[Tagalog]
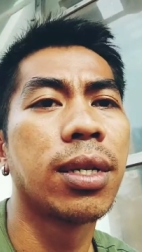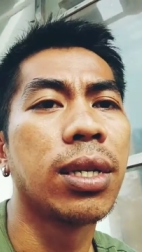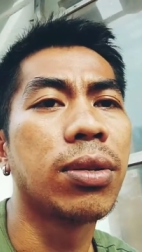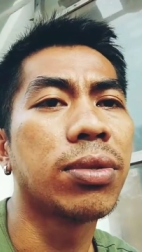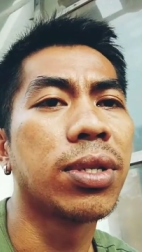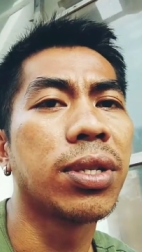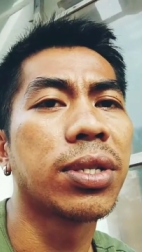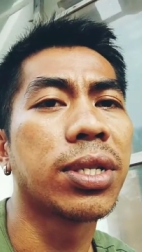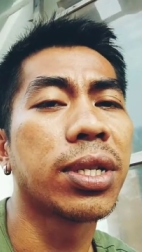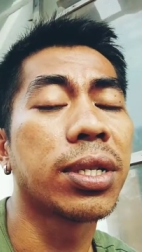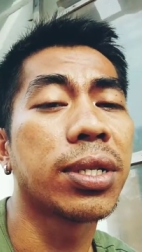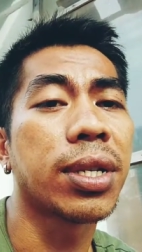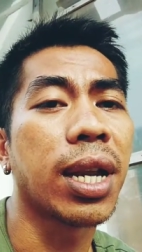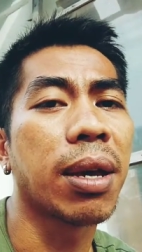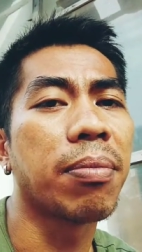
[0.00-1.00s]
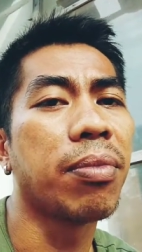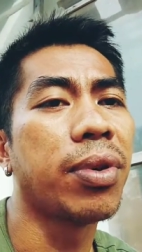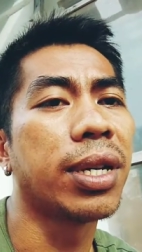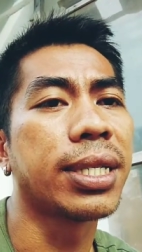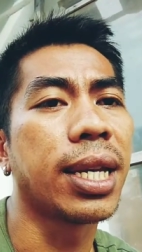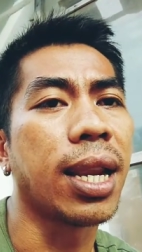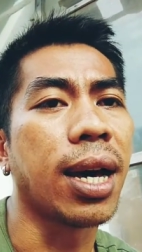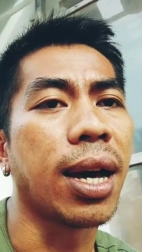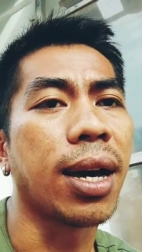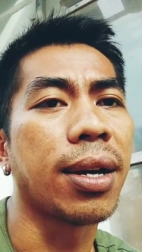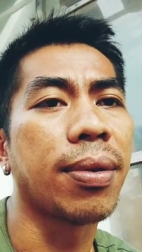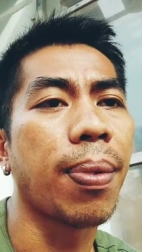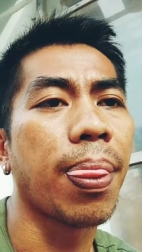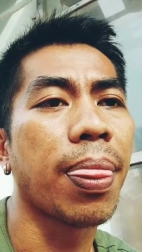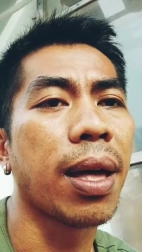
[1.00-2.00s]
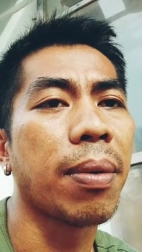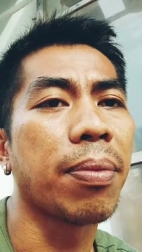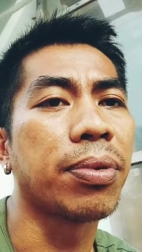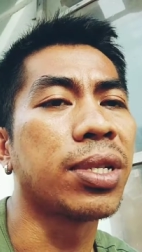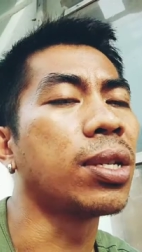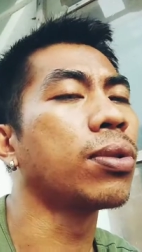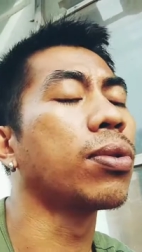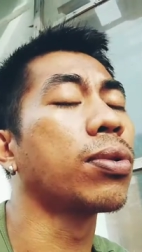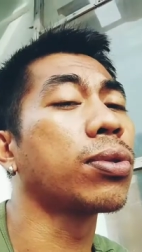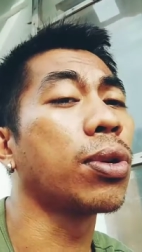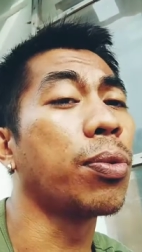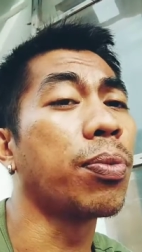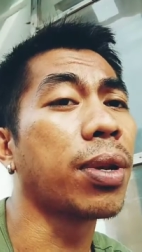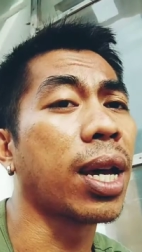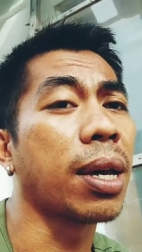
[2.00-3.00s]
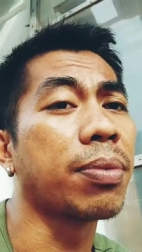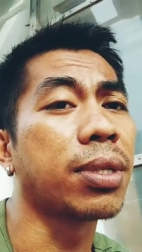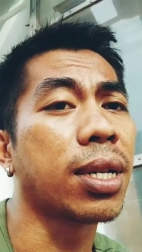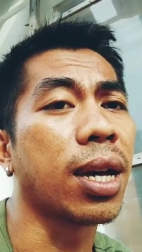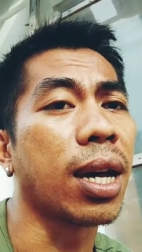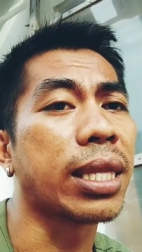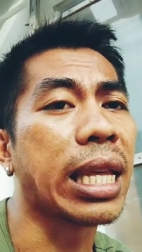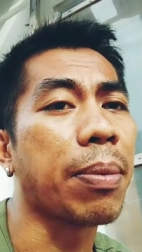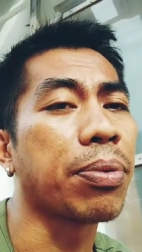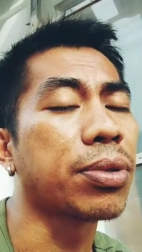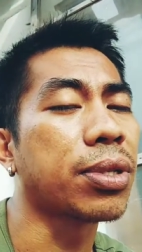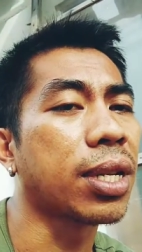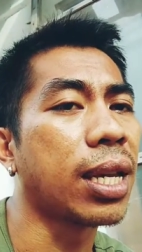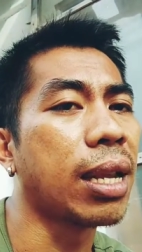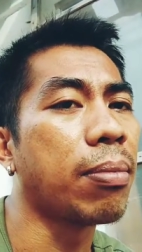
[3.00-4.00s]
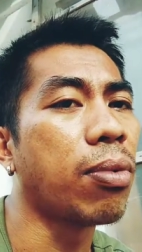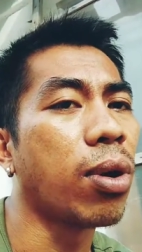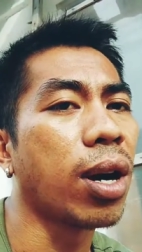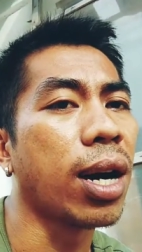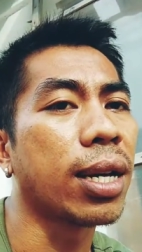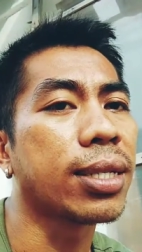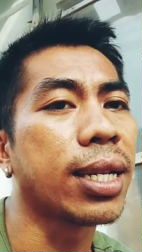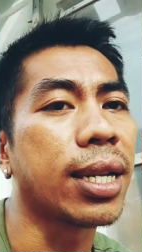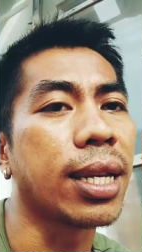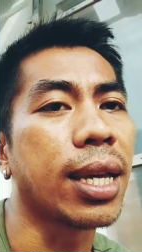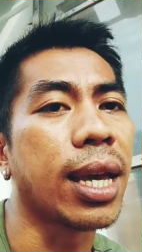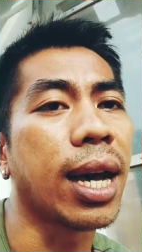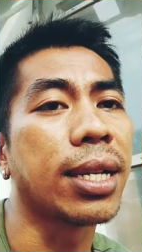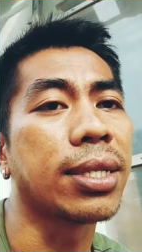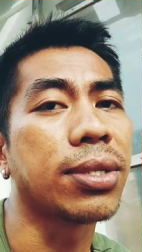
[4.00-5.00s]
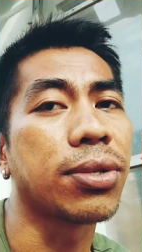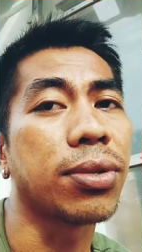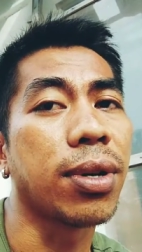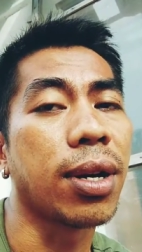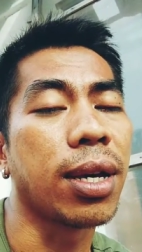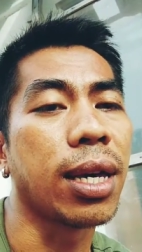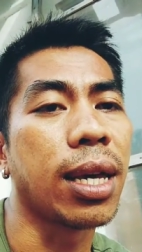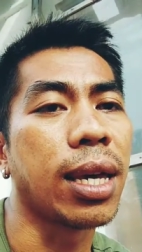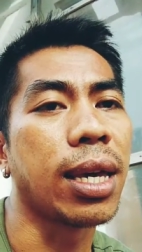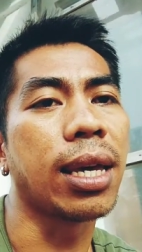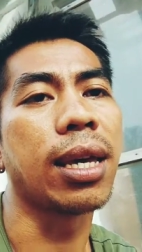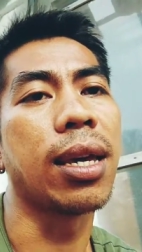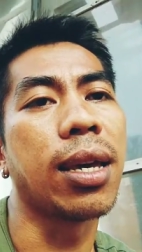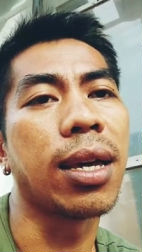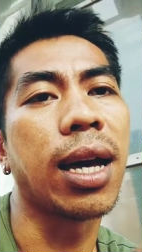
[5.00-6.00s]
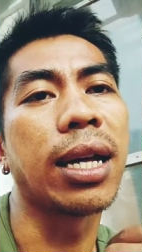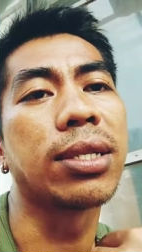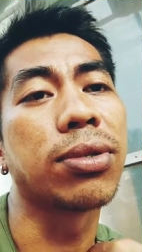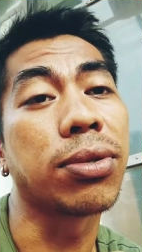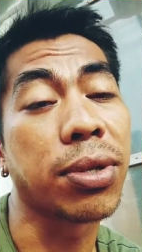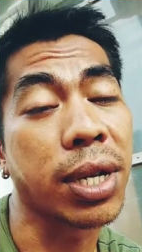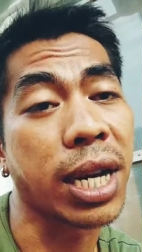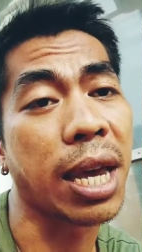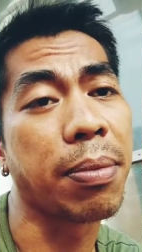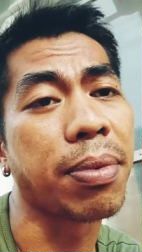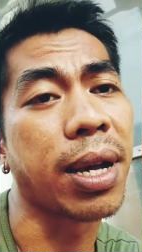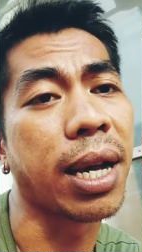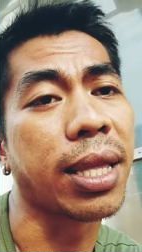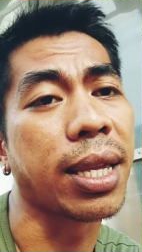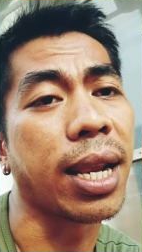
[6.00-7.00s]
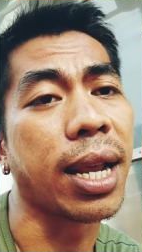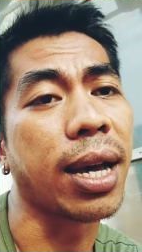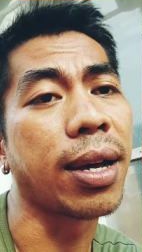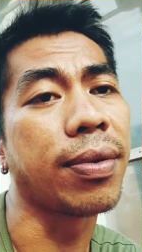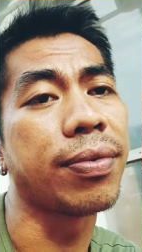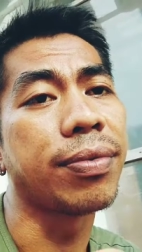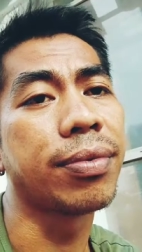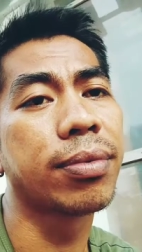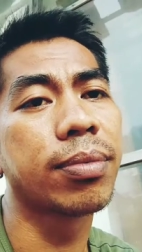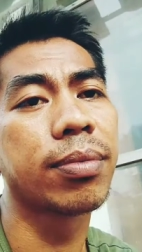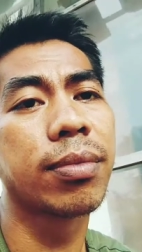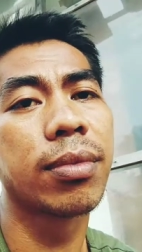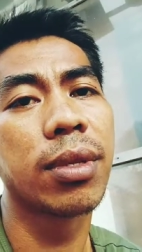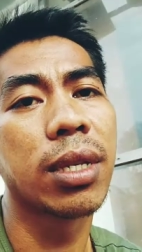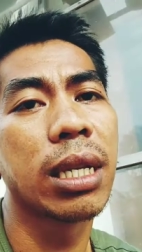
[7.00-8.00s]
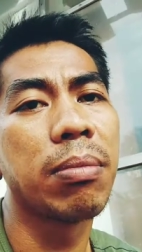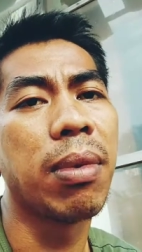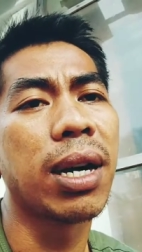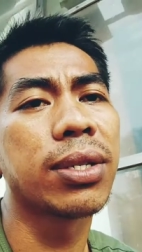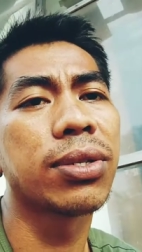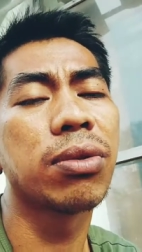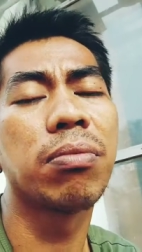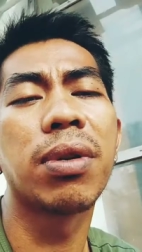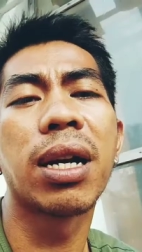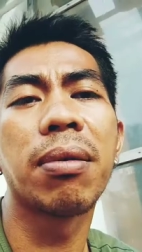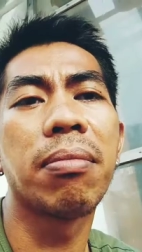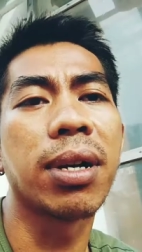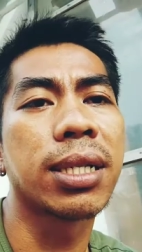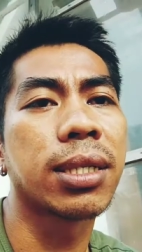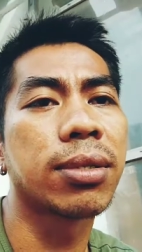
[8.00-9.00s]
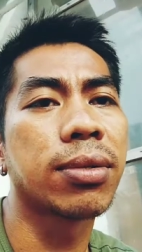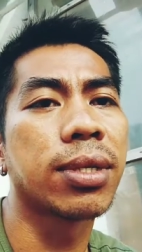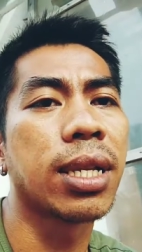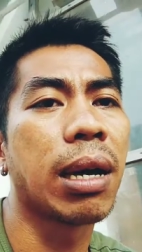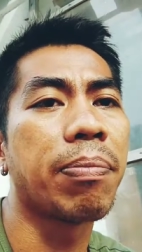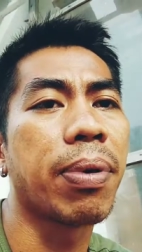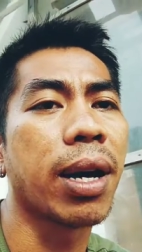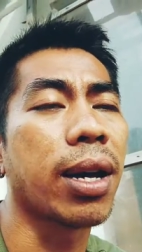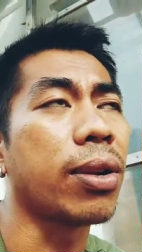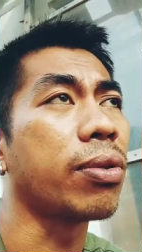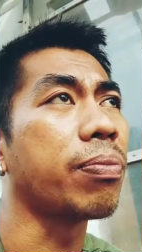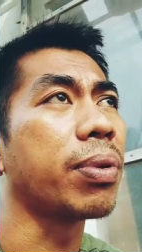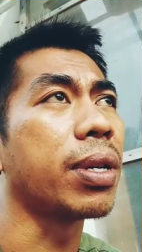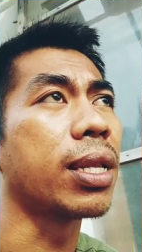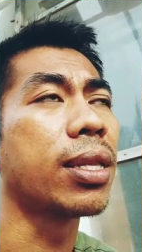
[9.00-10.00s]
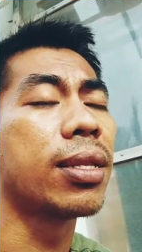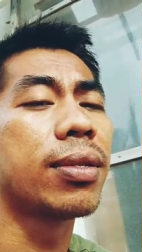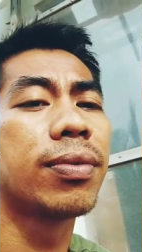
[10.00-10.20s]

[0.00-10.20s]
yung sinasubscribe mo na sila tapos isusubscribe ka tapos kinabukasan i-unso i-unsubscribe ka nila bang sobrang bastos napakalupit